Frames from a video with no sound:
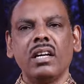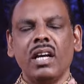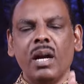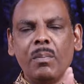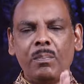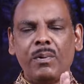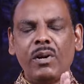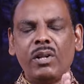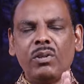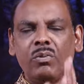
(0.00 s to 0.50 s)

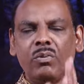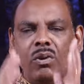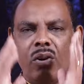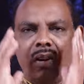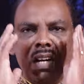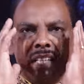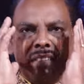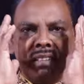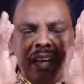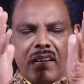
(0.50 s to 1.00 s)
எப்பொழுது
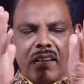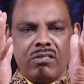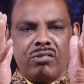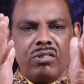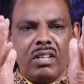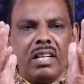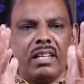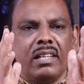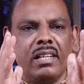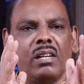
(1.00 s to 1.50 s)
உங்களுடைய
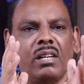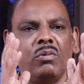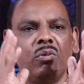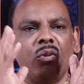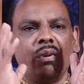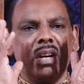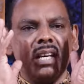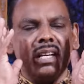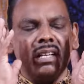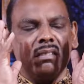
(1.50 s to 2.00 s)
தரிசனங்கள்
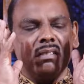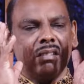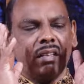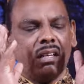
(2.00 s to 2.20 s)
உங்களுடைய